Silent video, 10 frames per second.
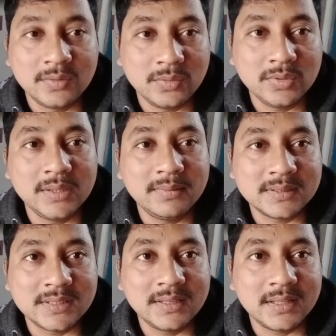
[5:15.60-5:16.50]
গুরুদেব
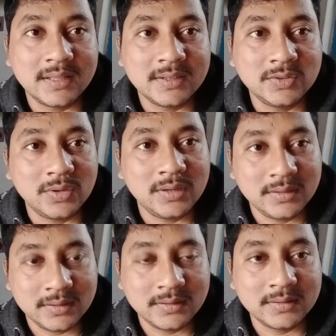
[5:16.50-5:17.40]
আসলে তাদের জল
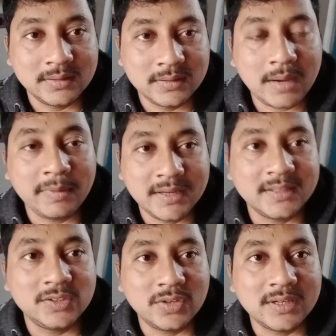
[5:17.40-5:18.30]
আমাদের
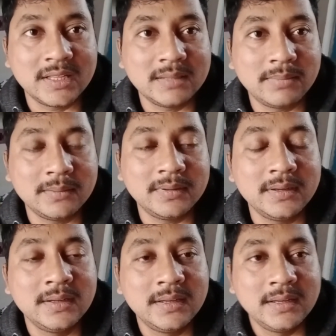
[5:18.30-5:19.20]
হাতে জল খেতে পারবে
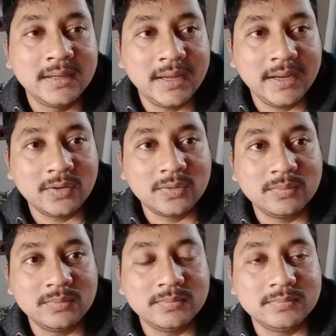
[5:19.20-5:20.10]
এইরকম
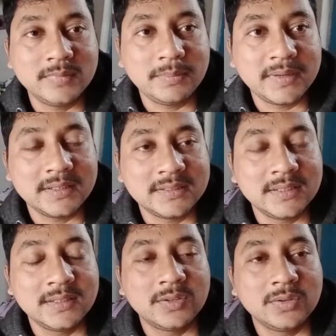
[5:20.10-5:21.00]
ব্যাপার আছে
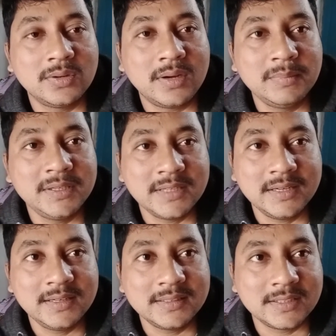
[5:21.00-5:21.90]
তো আমি জানি
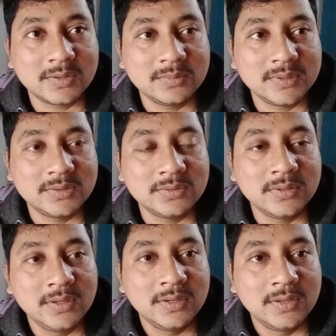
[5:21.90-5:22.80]
না সেরকম কিছু
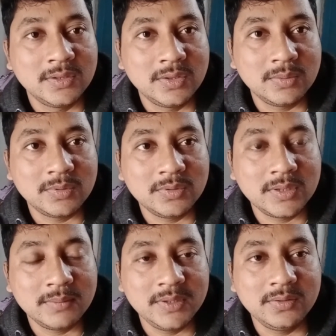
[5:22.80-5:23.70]
তো
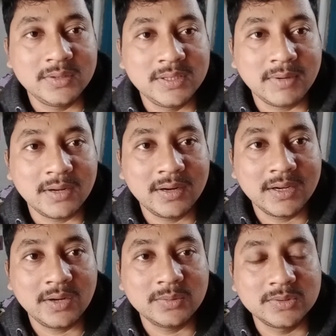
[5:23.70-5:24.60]
বন্ধুরা ভিডিওটি ভালো
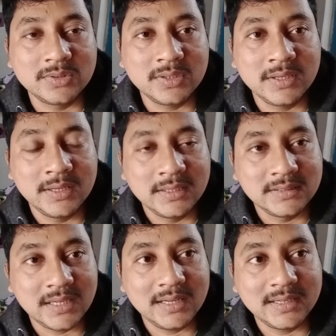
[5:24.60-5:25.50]
লাগলে অবশ্যই
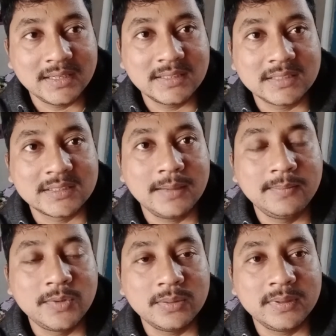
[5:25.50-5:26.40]
চ্যানেলটিকে সাবস্ক্রাইব
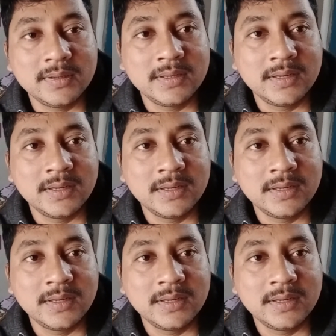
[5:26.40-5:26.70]
করবেন